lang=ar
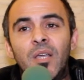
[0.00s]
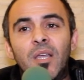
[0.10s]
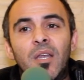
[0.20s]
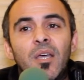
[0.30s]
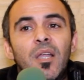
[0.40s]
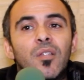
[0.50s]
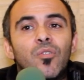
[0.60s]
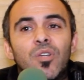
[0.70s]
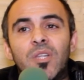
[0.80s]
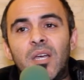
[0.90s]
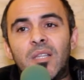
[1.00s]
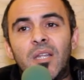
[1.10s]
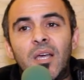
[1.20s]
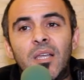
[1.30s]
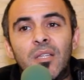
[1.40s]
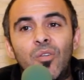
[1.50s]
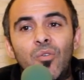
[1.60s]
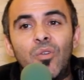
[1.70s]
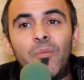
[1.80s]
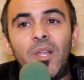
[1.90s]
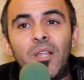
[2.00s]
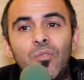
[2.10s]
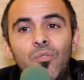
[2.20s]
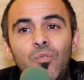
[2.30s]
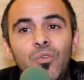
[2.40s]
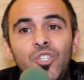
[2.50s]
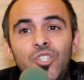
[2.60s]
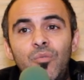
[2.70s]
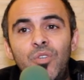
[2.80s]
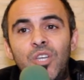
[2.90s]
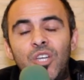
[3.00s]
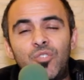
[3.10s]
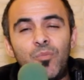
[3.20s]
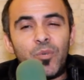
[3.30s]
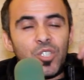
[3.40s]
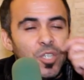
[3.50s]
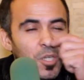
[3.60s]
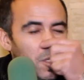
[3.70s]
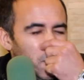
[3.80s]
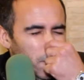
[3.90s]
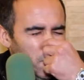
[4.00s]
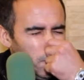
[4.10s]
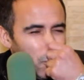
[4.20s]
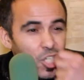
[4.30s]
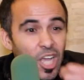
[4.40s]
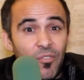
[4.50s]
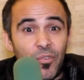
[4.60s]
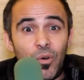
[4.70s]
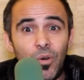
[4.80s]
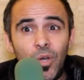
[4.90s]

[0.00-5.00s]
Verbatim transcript: كنخلطوا خطره خطره كندخلوا للبلاد ويجيو يهجموا باش باش يحفروا